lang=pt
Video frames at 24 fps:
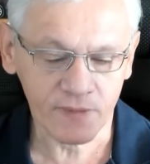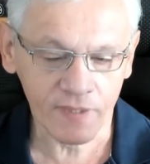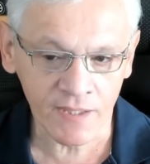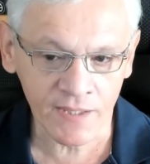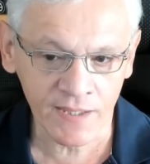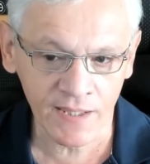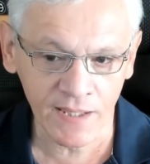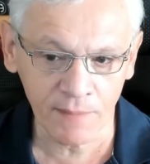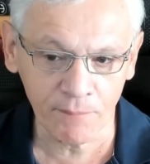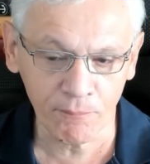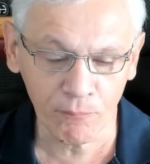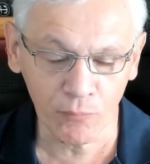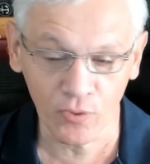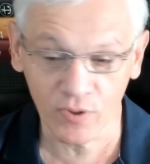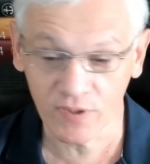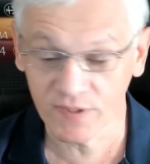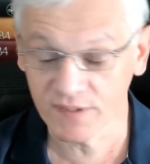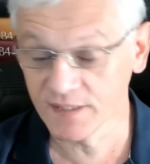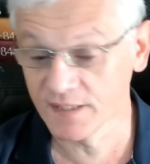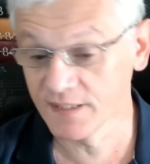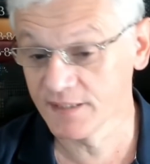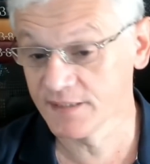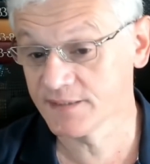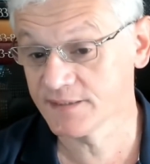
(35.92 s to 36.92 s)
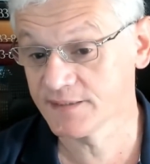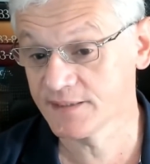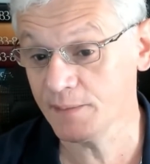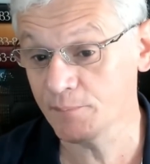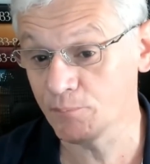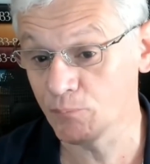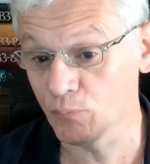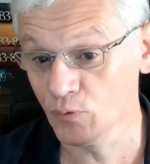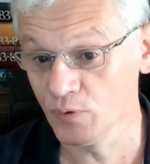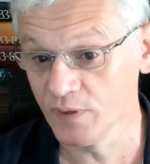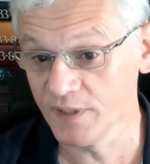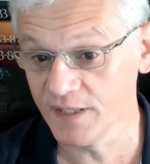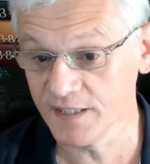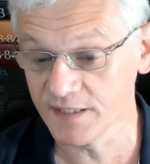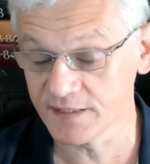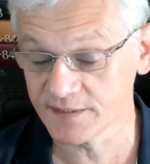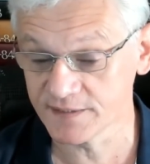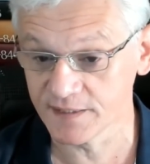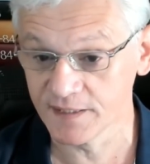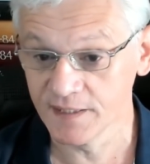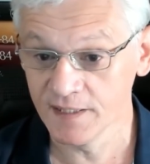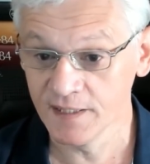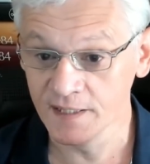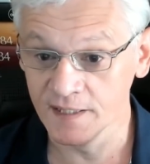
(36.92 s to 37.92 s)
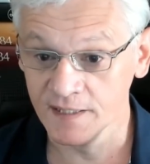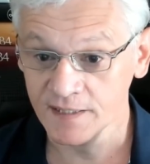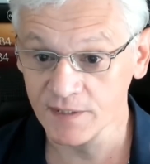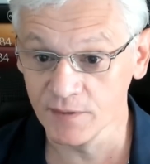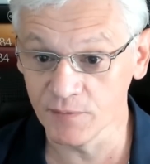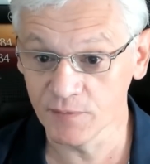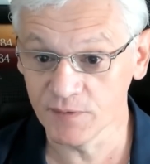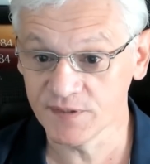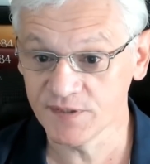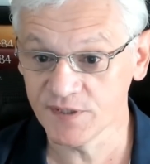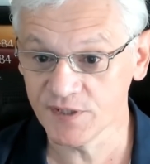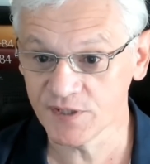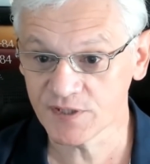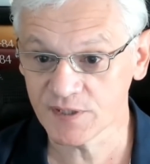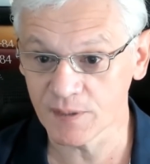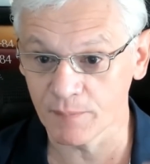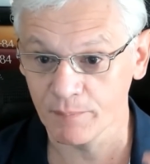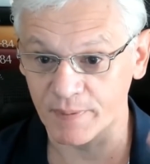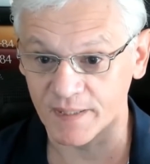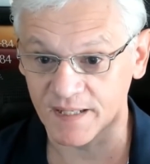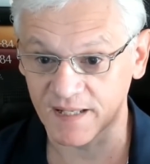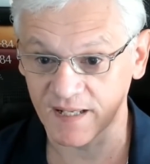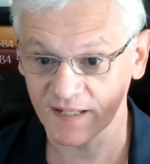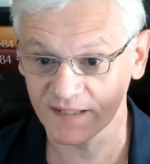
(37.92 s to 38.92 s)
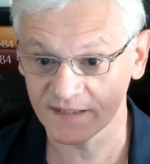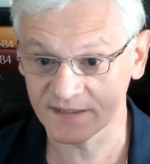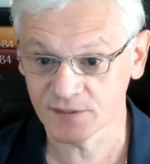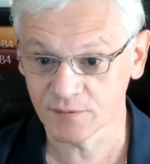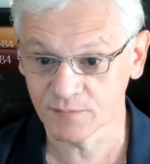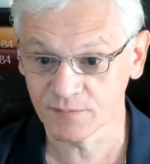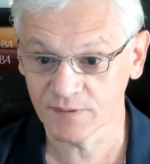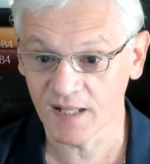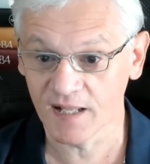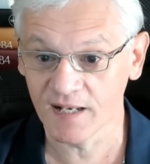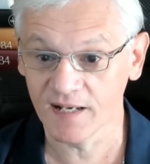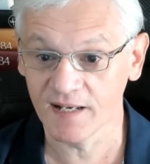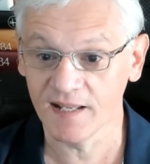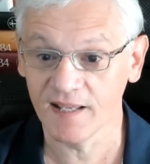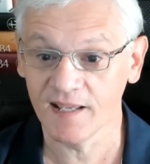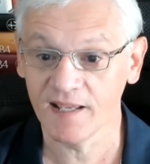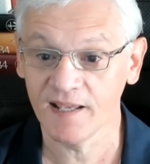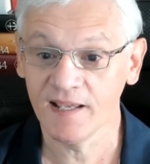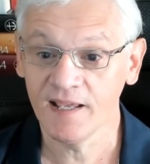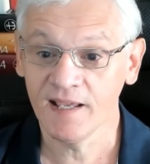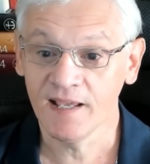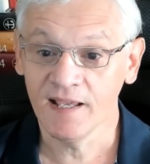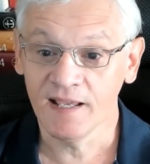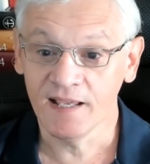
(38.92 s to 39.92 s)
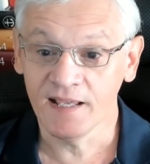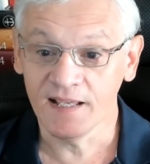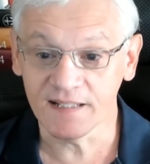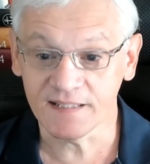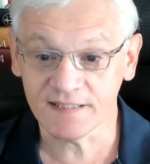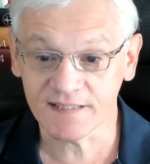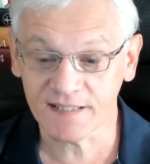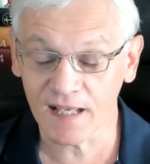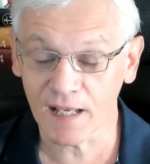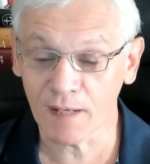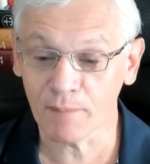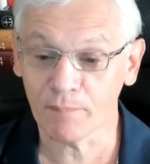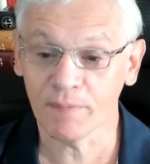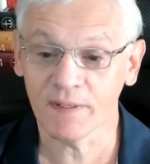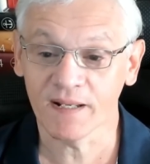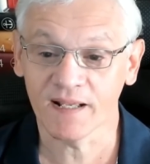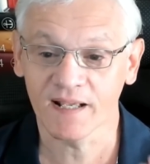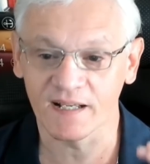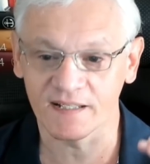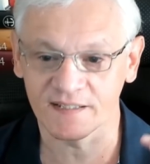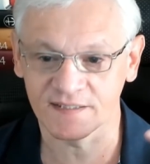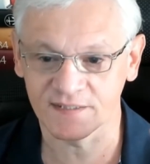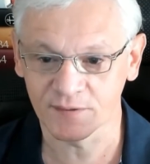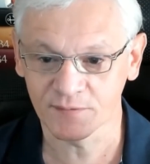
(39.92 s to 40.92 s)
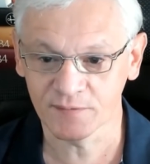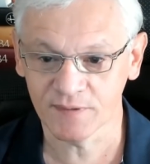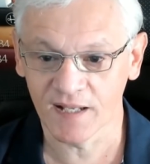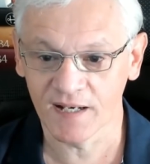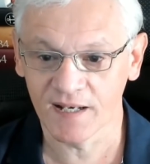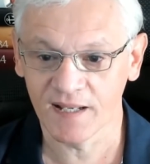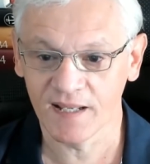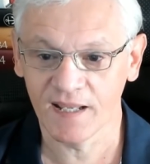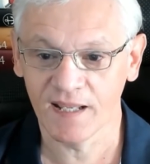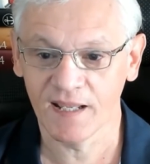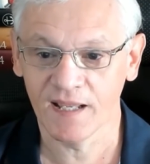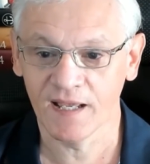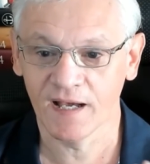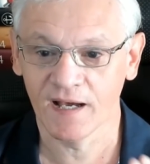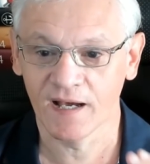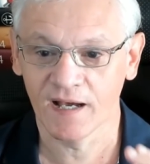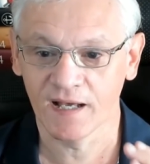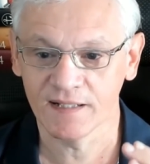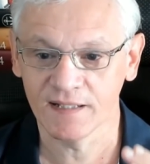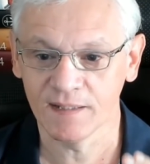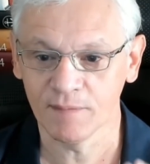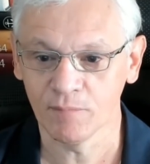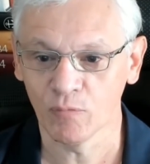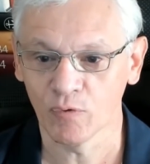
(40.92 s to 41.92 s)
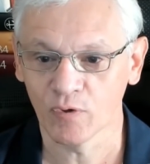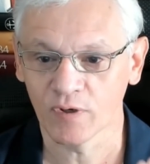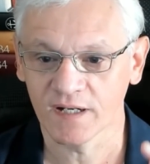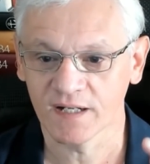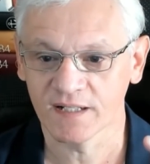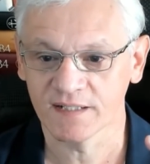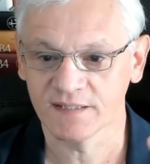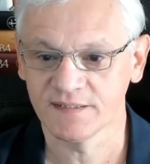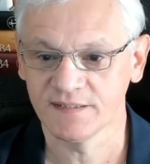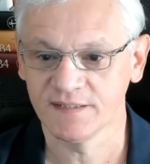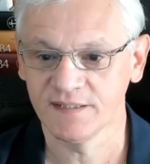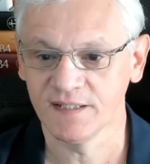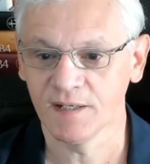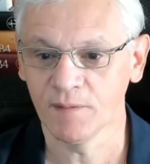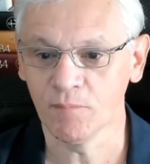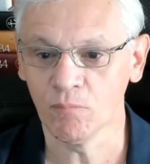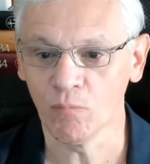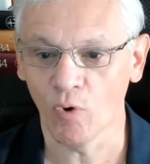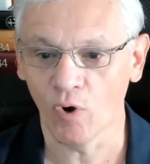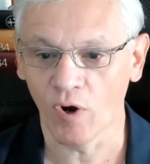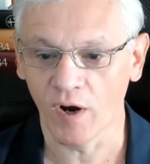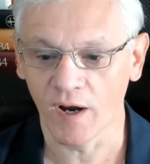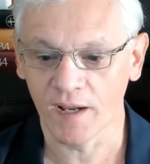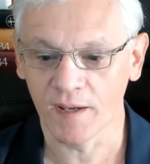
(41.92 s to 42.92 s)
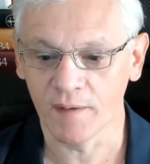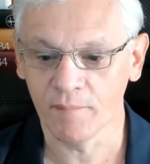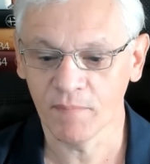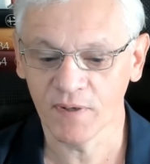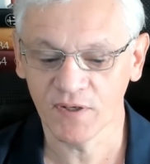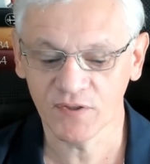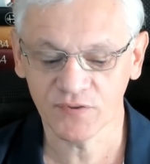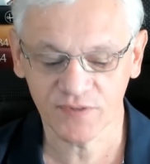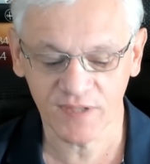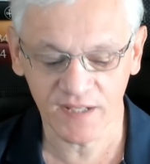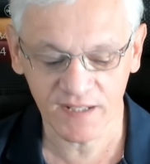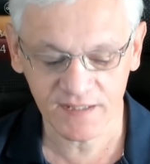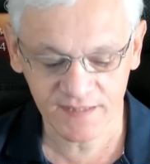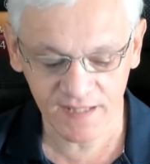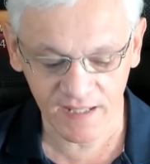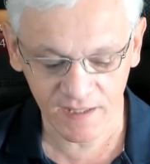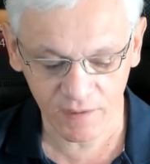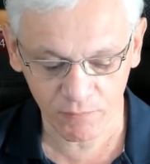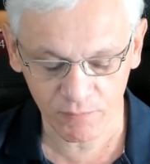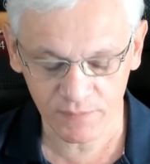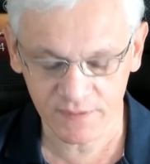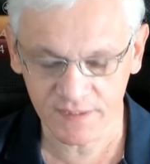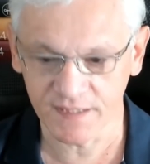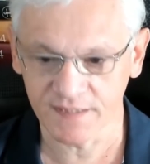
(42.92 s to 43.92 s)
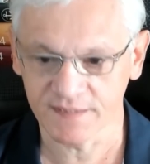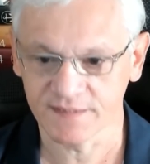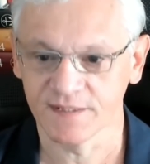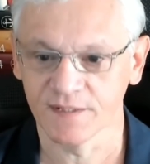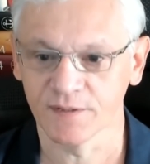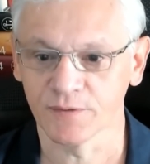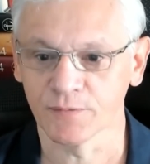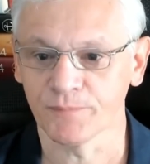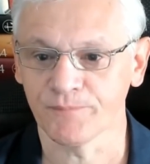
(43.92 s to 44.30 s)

que é importante, sem polícia não existe aplicação da lei e sem aplicação da lei a democracia morre. Mas o que está acontecendo?